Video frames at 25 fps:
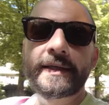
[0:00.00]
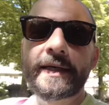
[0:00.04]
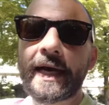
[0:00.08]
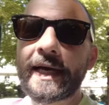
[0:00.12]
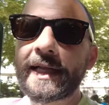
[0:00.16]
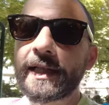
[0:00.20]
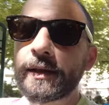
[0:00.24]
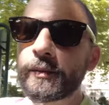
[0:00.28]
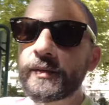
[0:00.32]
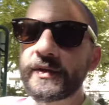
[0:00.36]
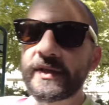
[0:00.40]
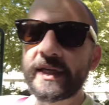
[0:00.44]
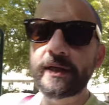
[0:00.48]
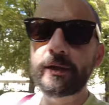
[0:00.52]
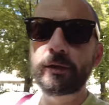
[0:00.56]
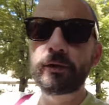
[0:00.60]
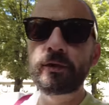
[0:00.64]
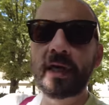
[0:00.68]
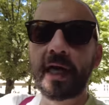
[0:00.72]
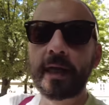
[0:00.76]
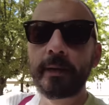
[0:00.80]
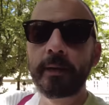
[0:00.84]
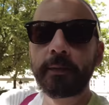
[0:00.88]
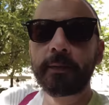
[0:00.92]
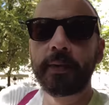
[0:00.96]
Kendimize
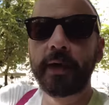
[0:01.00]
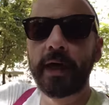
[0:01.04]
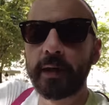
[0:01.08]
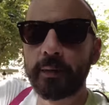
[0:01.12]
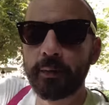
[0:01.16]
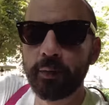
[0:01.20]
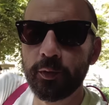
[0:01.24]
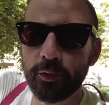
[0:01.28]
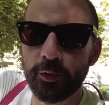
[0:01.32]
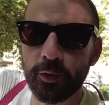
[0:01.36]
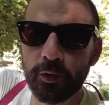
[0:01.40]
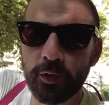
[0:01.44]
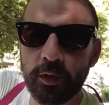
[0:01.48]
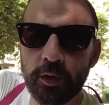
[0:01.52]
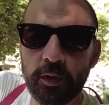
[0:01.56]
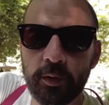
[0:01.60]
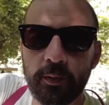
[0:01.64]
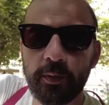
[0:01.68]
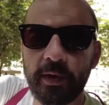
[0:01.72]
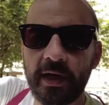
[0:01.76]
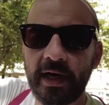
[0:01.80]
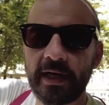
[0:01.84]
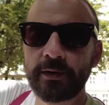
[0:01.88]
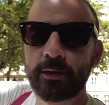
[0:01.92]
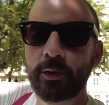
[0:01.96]
güzel bir park bulduk.
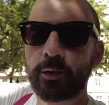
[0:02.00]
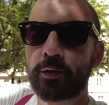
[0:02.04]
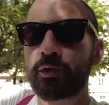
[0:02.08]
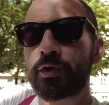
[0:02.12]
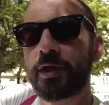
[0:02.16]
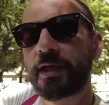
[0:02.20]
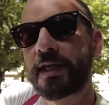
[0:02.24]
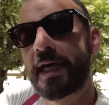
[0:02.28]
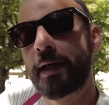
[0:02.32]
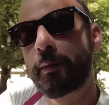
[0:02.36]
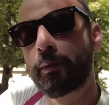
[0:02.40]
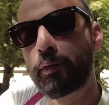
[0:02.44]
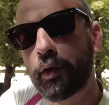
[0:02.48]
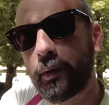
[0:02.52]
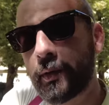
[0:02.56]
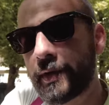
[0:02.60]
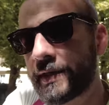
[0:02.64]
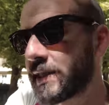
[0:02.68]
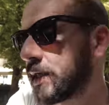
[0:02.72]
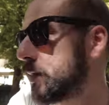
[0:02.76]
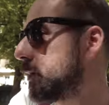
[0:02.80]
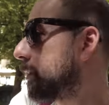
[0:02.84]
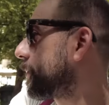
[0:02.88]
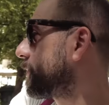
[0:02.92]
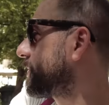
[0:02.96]
Parkta oturacak yer
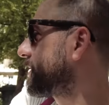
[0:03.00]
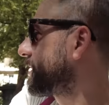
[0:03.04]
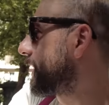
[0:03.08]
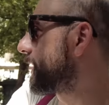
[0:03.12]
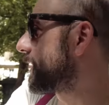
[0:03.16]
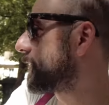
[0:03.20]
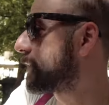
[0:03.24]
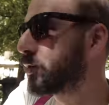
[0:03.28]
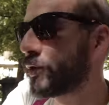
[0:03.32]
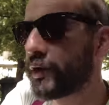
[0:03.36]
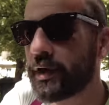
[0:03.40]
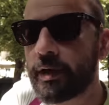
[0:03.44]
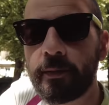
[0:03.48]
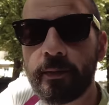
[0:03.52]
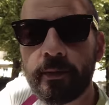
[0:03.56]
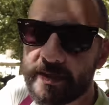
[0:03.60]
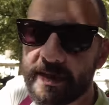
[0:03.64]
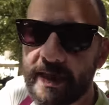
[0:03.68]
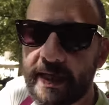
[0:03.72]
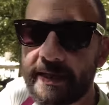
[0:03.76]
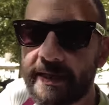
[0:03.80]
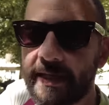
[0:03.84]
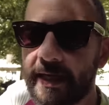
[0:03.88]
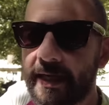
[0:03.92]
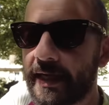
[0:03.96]
bulamadık ama bir tane şöyle
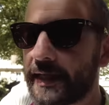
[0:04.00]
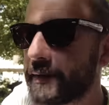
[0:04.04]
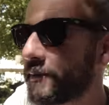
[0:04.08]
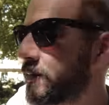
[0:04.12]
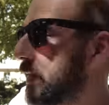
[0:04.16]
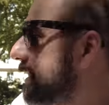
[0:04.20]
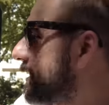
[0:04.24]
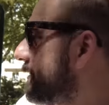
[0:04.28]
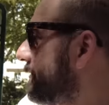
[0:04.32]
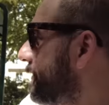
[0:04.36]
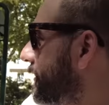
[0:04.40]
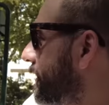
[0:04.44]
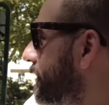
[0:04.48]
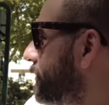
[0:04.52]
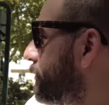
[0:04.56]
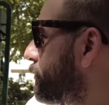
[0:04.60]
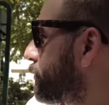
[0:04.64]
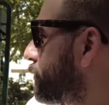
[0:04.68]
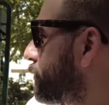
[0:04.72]
sandalyeler, merdivenlerde